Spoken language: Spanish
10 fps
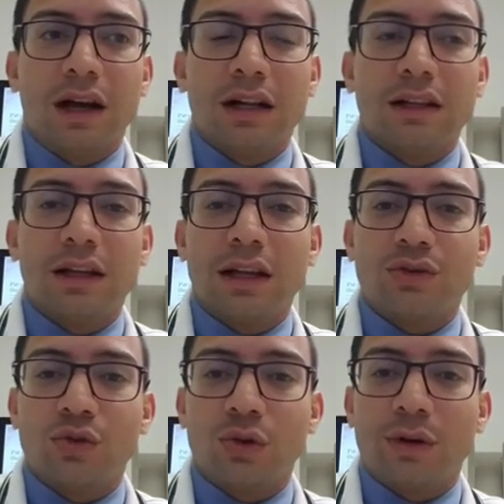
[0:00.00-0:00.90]
al
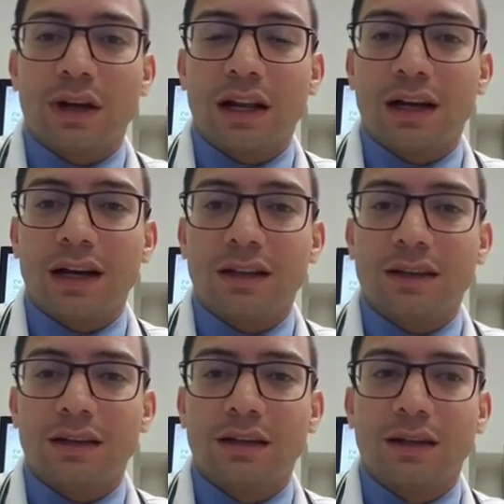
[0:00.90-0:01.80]
derecho de ver la
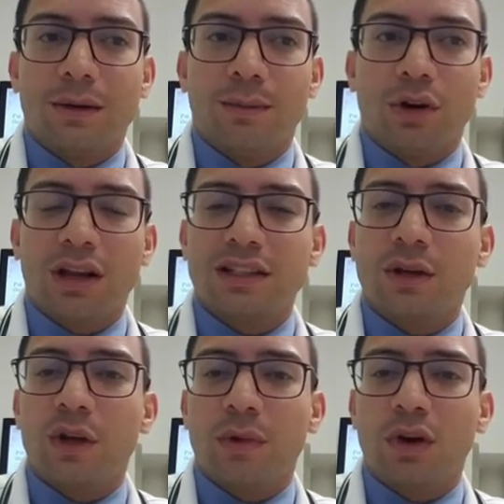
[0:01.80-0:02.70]
carta porque
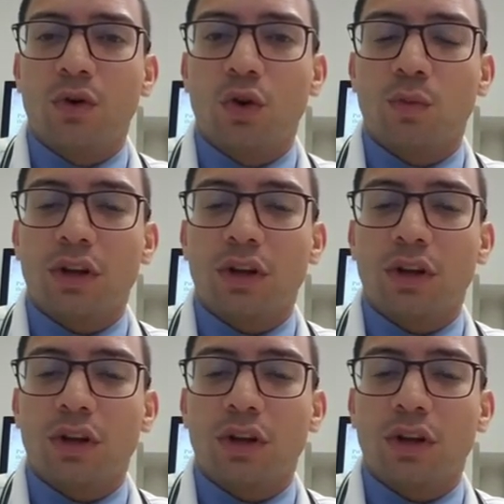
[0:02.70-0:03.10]
se ve mejor,